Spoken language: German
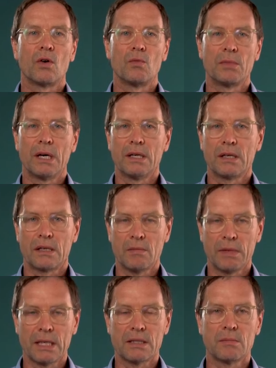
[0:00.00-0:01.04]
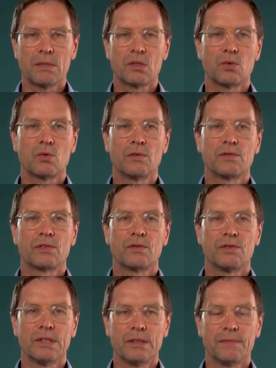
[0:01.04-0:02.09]
um eine gemeinsame Zukunft zu
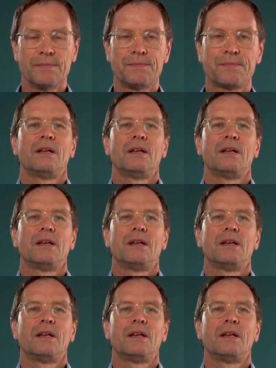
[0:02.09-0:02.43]
finden.